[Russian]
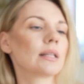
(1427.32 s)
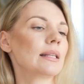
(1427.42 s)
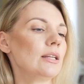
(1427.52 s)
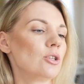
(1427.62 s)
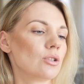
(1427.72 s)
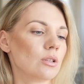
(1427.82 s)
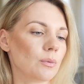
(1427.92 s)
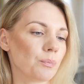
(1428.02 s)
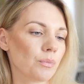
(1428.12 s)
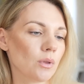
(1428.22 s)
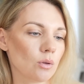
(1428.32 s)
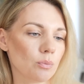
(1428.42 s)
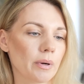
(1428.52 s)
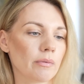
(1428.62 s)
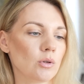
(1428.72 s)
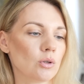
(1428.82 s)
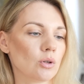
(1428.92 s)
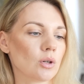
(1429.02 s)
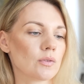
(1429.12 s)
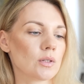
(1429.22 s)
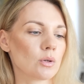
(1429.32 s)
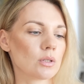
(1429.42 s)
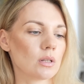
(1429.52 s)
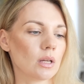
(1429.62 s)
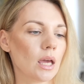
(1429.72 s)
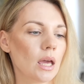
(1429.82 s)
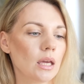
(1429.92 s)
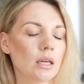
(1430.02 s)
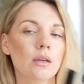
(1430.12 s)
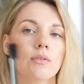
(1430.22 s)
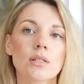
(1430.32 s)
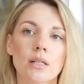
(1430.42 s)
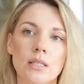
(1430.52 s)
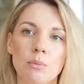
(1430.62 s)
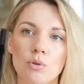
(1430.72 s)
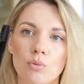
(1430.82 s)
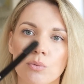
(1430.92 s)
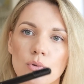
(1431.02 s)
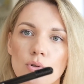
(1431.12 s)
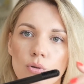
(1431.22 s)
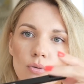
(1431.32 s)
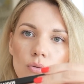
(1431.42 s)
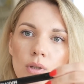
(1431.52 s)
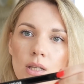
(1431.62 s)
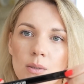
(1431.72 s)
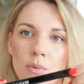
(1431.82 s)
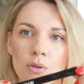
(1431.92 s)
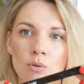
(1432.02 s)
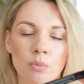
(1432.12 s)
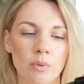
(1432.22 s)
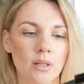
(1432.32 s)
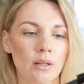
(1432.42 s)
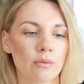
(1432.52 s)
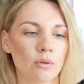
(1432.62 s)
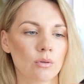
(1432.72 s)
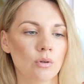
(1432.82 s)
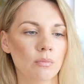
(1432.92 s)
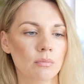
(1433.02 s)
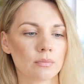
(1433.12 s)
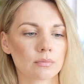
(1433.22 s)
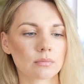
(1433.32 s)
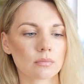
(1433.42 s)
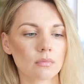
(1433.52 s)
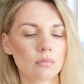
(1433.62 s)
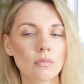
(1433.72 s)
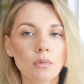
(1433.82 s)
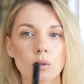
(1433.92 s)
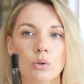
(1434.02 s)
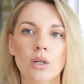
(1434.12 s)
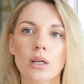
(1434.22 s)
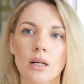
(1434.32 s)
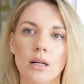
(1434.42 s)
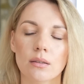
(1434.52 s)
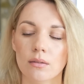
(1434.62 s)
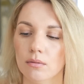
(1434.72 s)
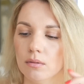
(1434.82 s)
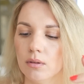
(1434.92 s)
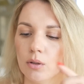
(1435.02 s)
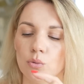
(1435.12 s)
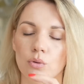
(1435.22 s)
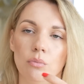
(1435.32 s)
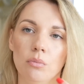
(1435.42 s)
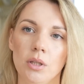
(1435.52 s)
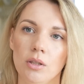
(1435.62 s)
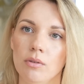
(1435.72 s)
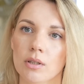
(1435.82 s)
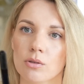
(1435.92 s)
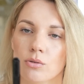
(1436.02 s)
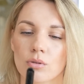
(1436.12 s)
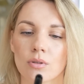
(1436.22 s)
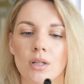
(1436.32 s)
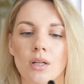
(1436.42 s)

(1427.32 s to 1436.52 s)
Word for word: отличные, правда, не только взрослые, и взяла себе зубную щетку. Я себе такую брала в роддом, только такую мини-версию.